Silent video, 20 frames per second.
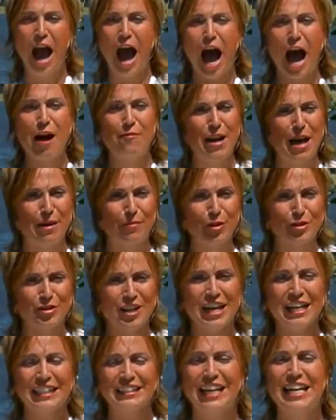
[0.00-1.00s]
Hablamos
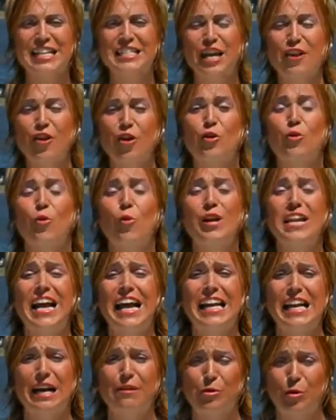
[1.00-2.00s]
del señor
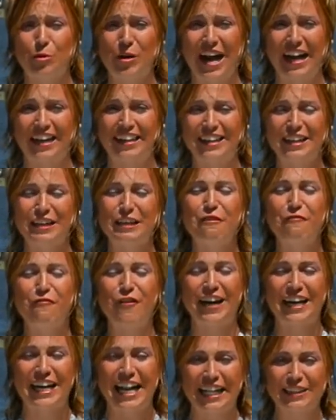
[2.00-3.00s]
Julián Labruna y
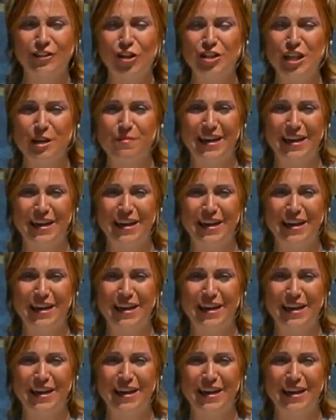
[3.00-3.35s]
Fernando San